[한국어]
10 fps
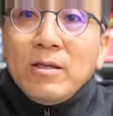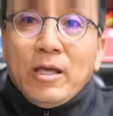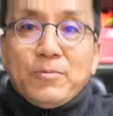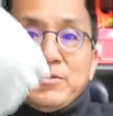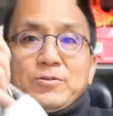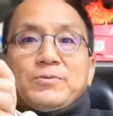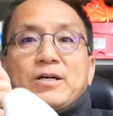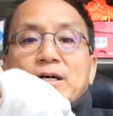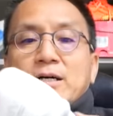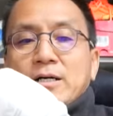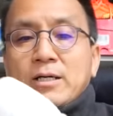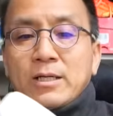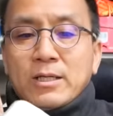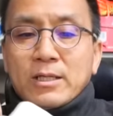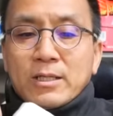데프니브가
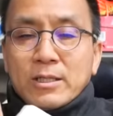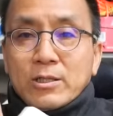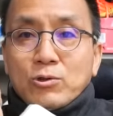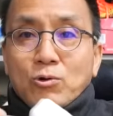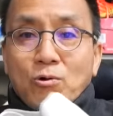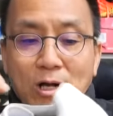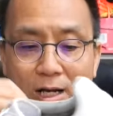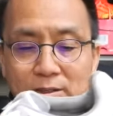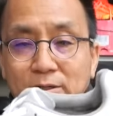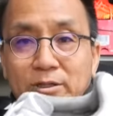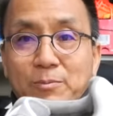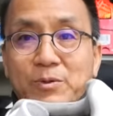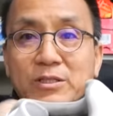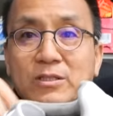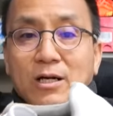요 가격대
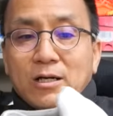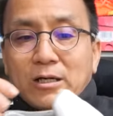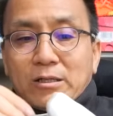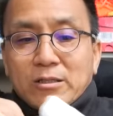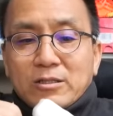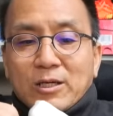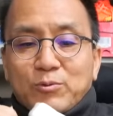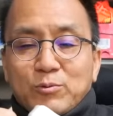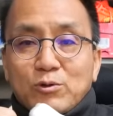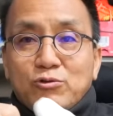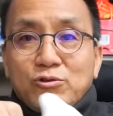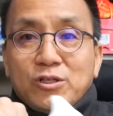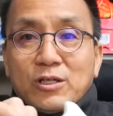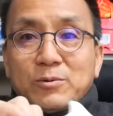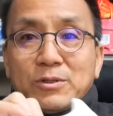비슷한 가격대 제품을
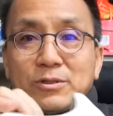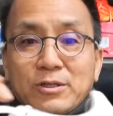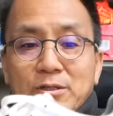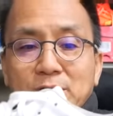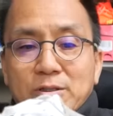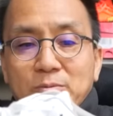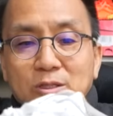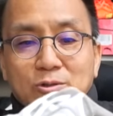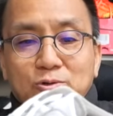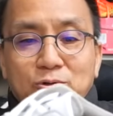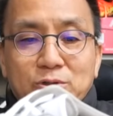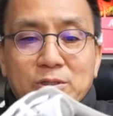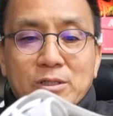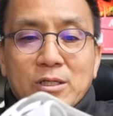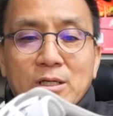출시하면서 이런
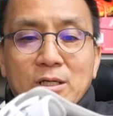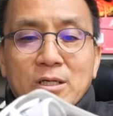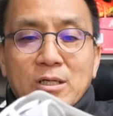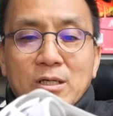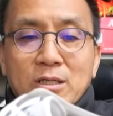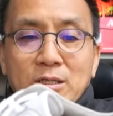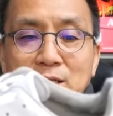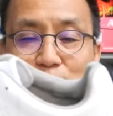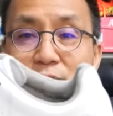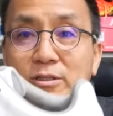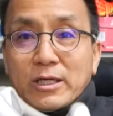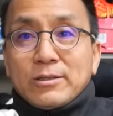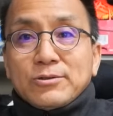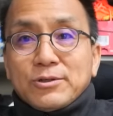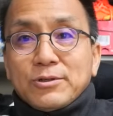미드솔을 일부 넣었다
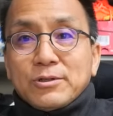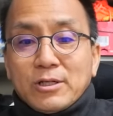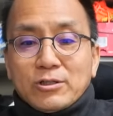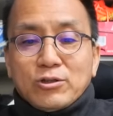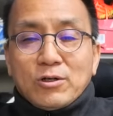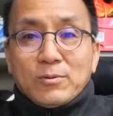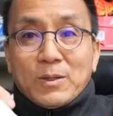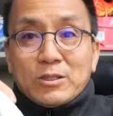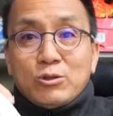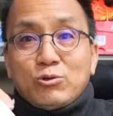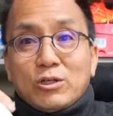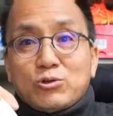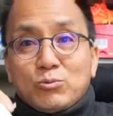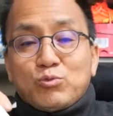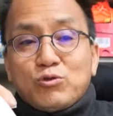이거죠. 그래서 뒤쪽에서
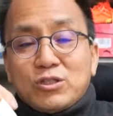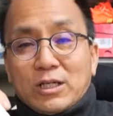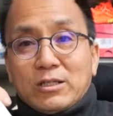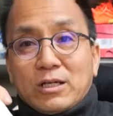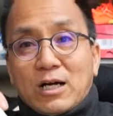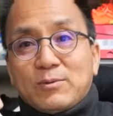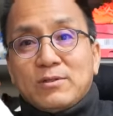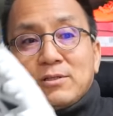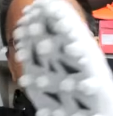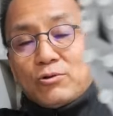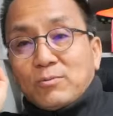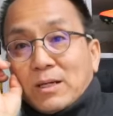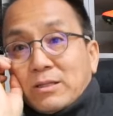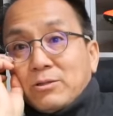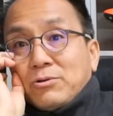좀 푹신한 감을 얻도록
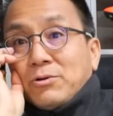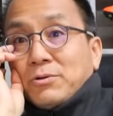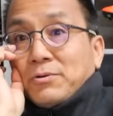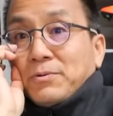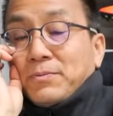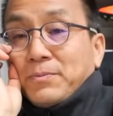만들고